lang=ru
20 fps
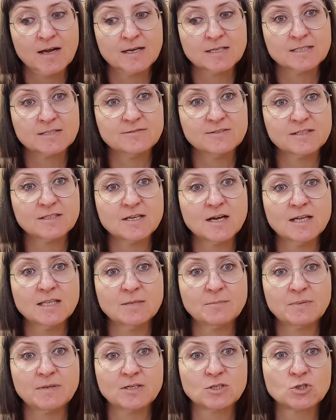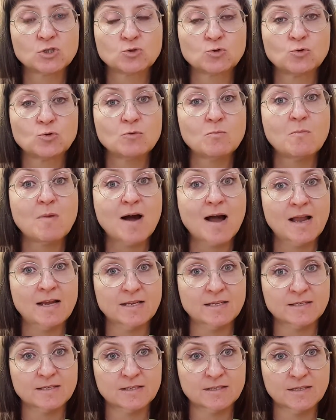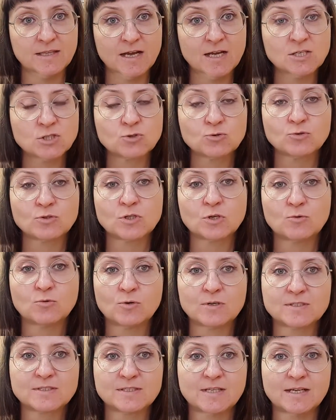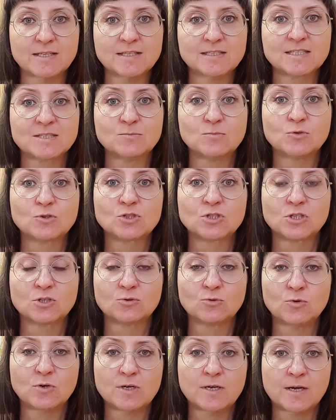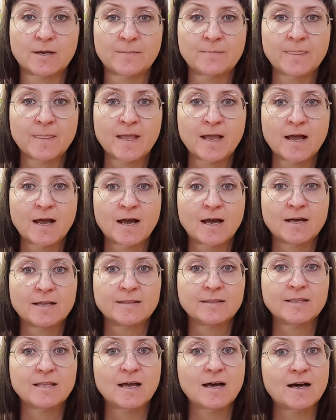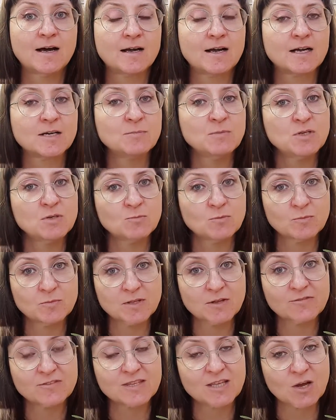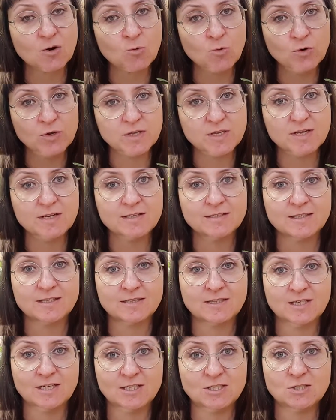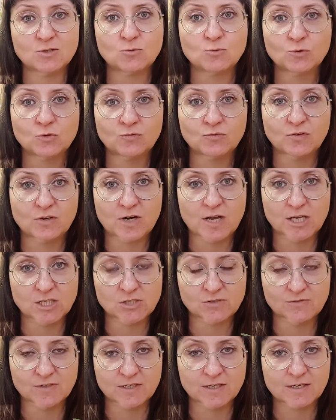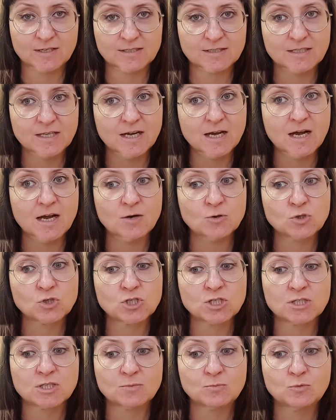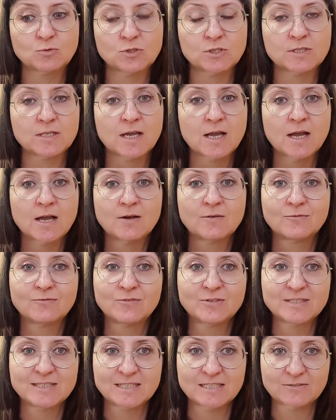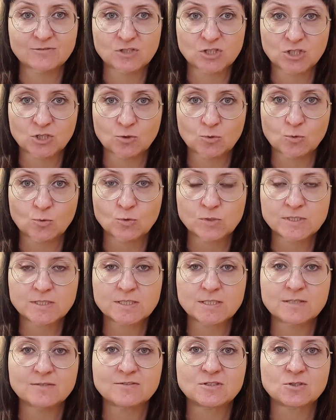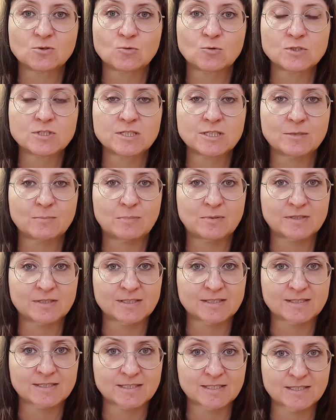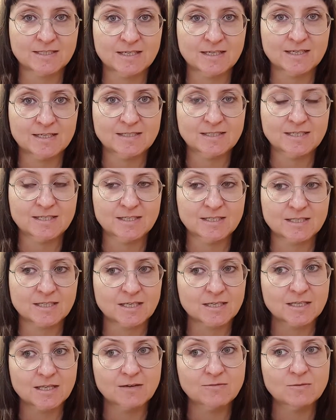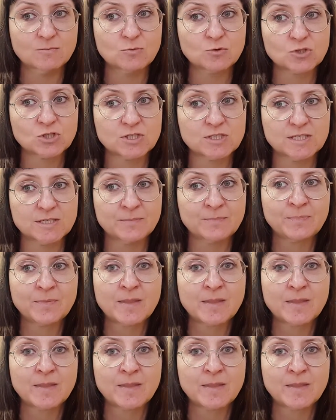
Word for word: цветка, например, что он маленький, да, что он такой останется, можно только на как минимум на второй или на третий год выращивания, когда уже это будет вызревший куст и взрослое полноценное растение. Тогда вы можете